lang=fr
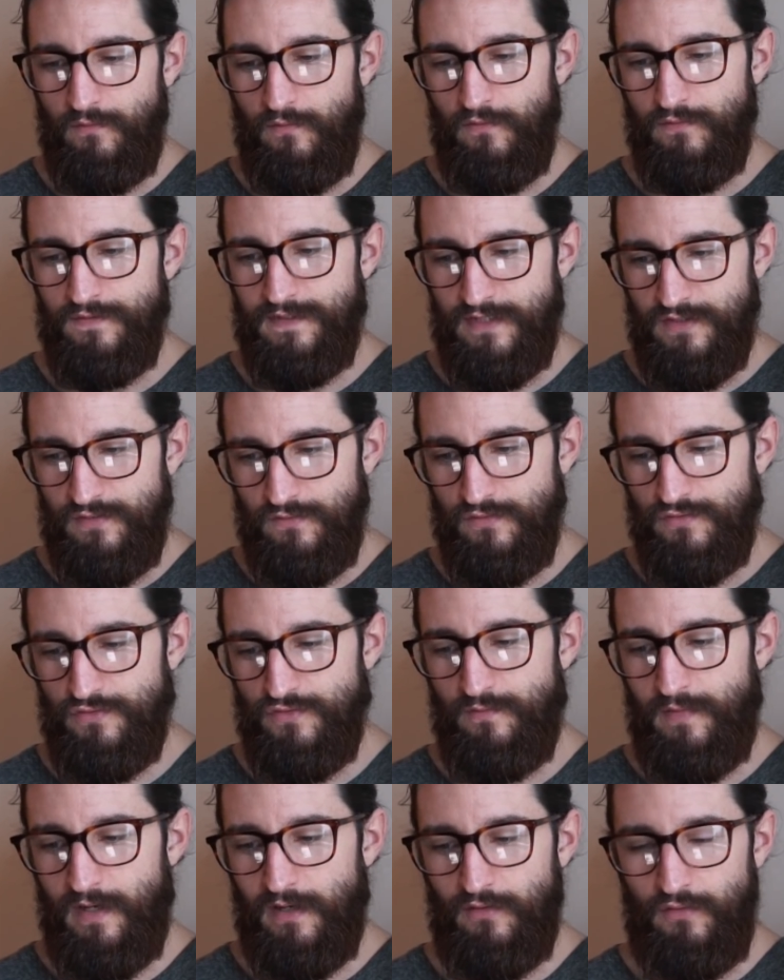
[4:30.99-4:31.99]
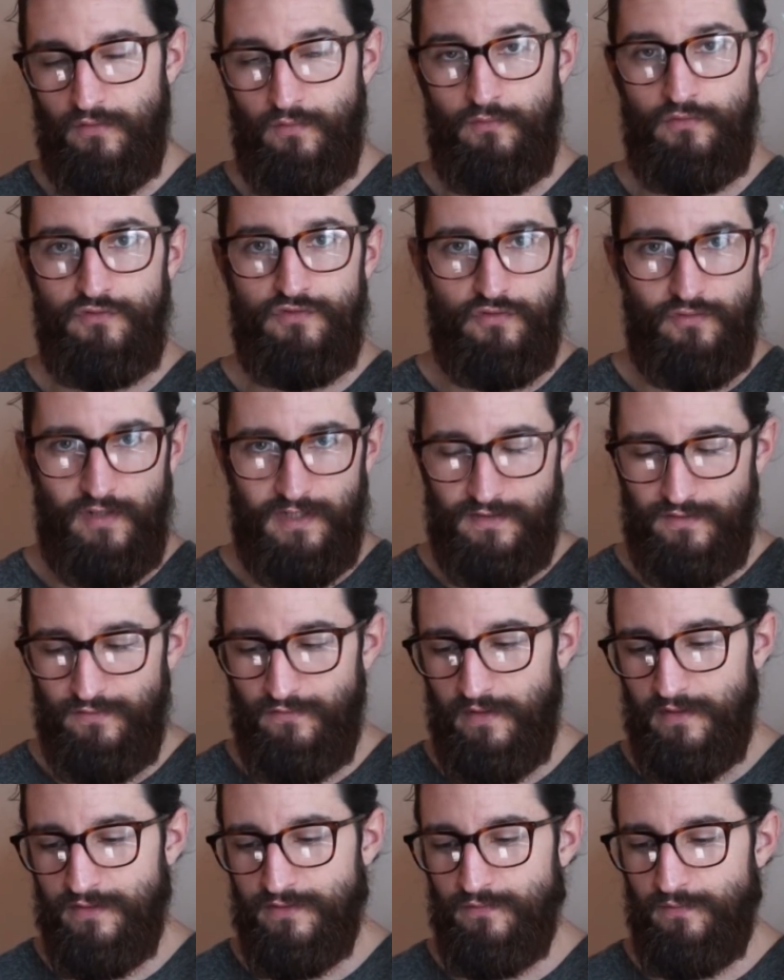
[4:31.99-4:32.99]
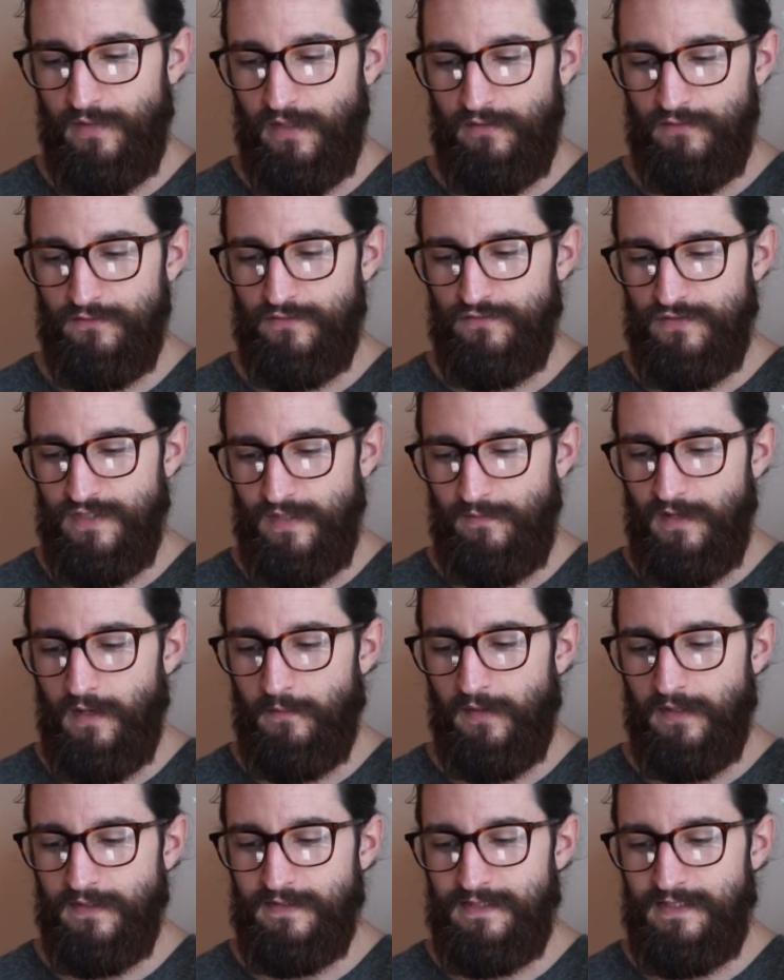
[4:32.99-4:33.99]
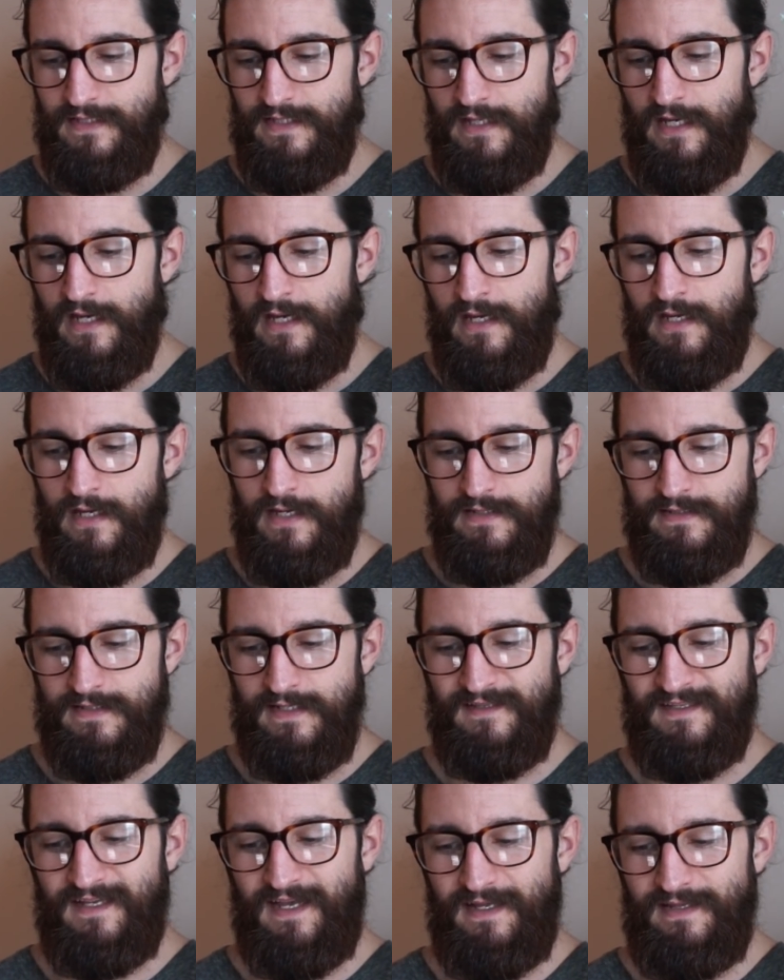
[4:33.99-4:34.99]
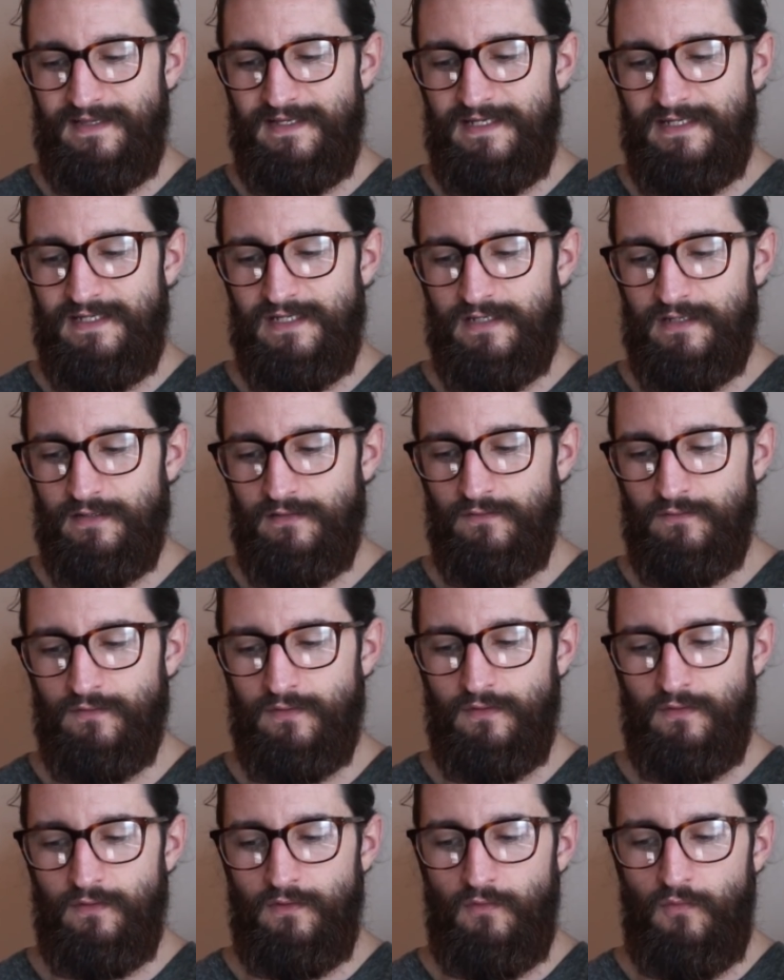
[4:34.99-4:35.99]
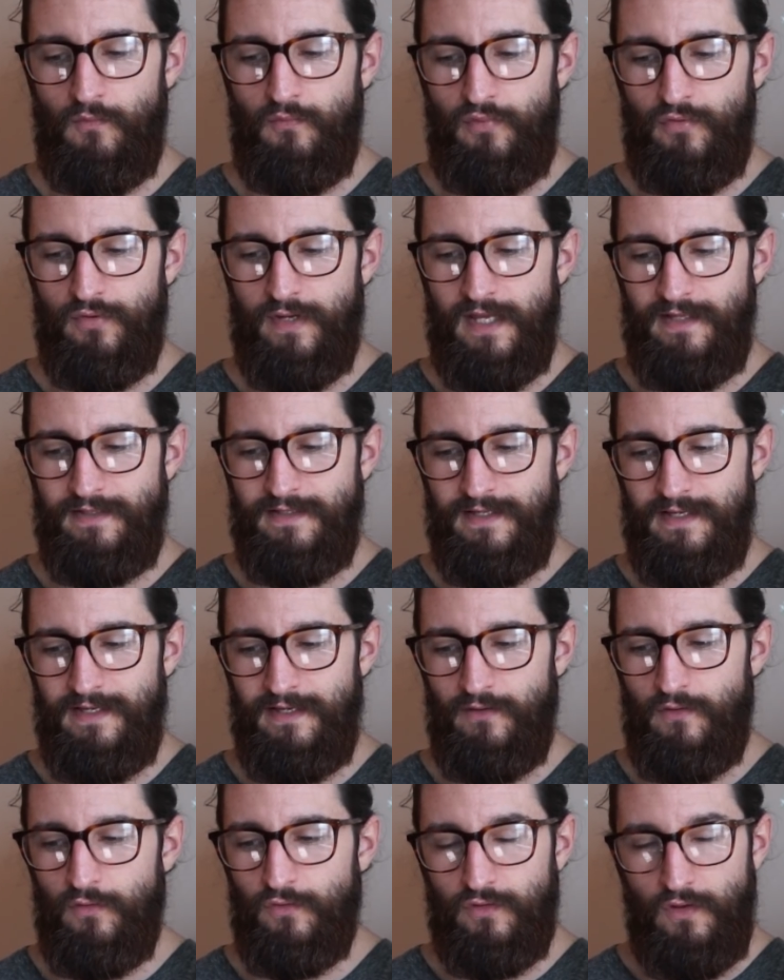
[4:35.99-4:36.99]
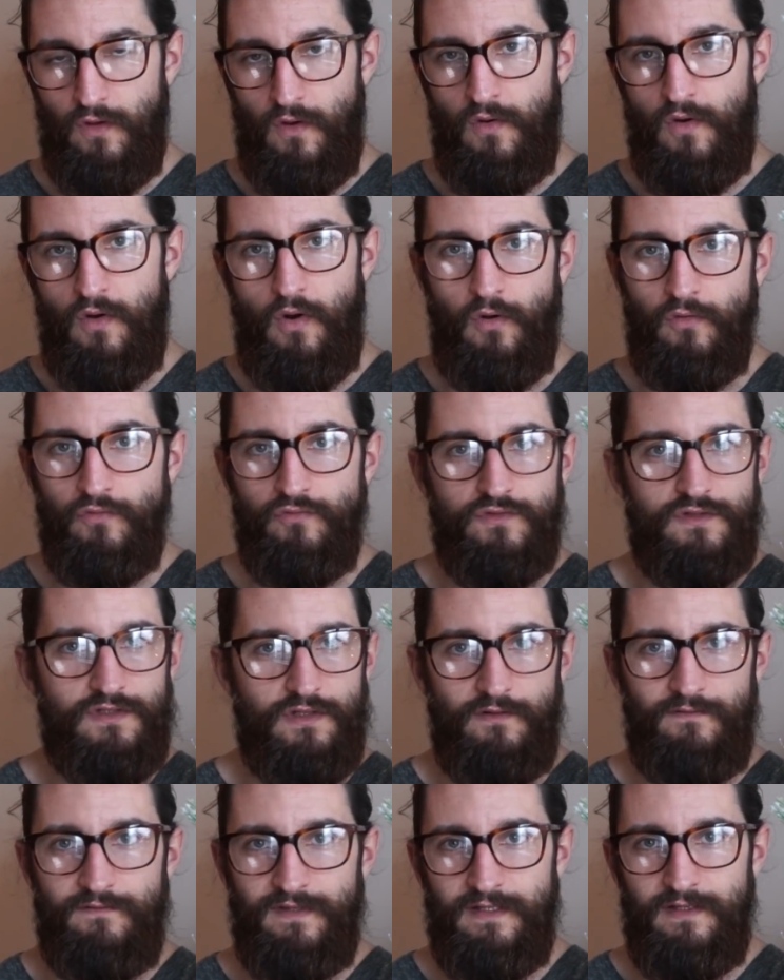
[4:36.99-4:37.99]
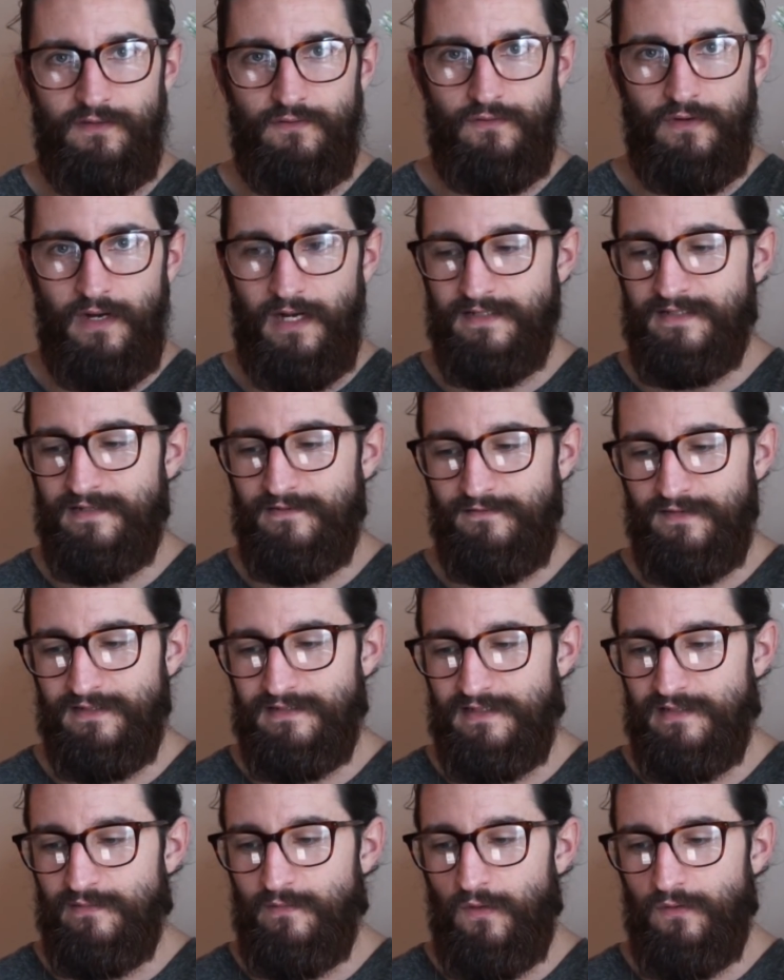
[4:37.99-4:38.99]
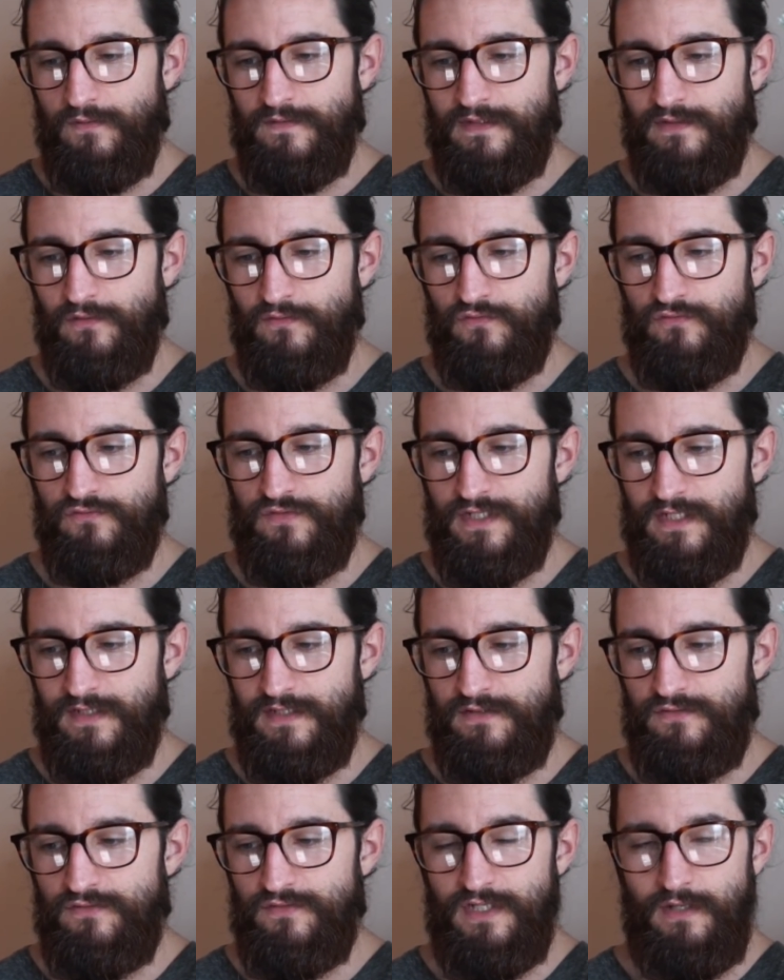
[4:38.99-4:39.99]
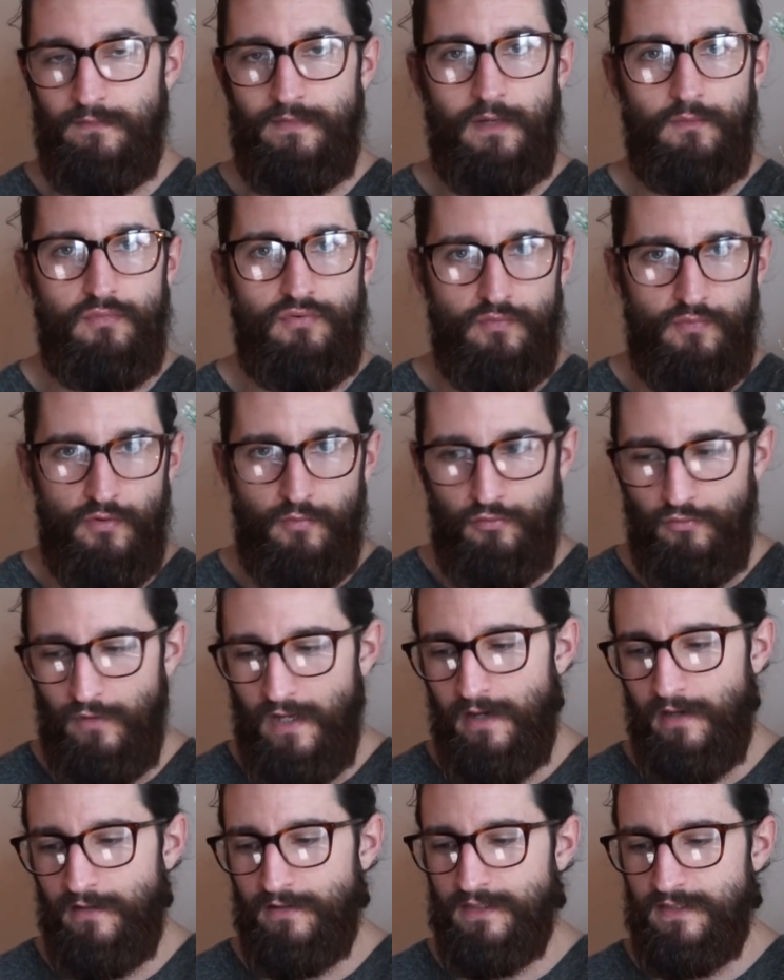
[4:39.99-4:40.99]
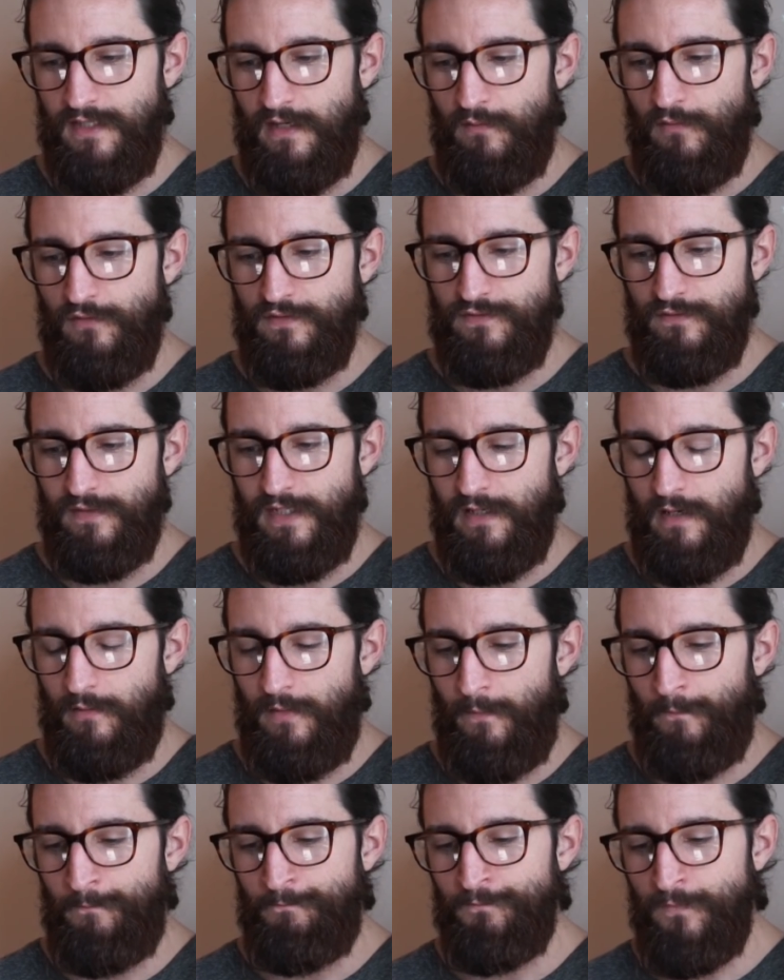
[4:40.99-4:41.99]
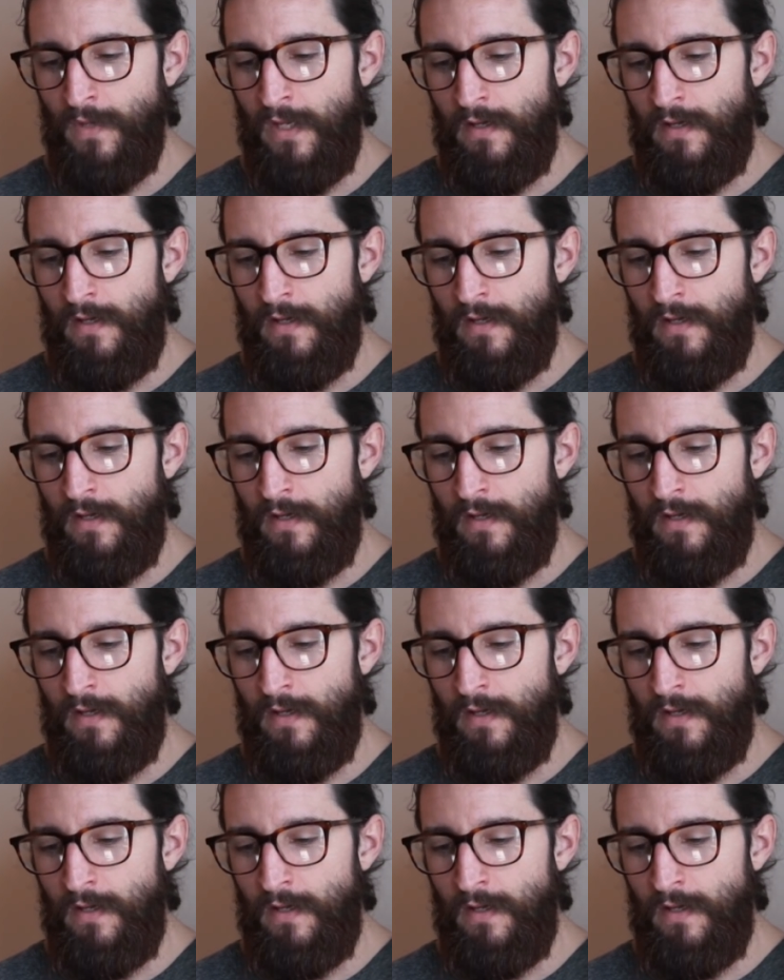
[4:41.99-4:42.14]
Bon, sachant que je parle de musculation, hein, je parle de sujets bien précis, c'est très niche, donc euh, on peut gagner autant en une seule vidéo assez facilement si on touche à des sujets bien plus populaires, hein, je tiens à le mentionner quand même.